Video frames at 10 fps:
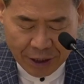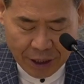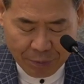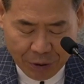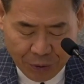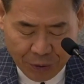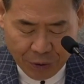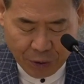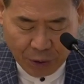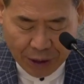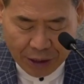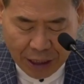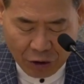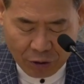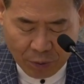베드로 요한
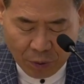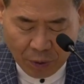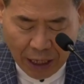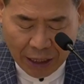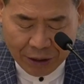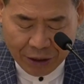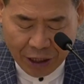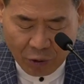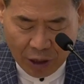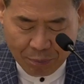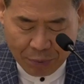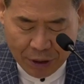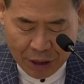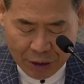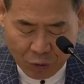야고보 안드레와
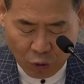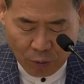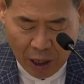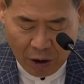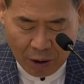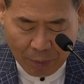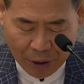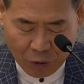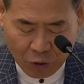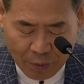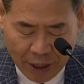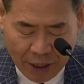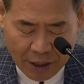빌리 도마와 바돌롬의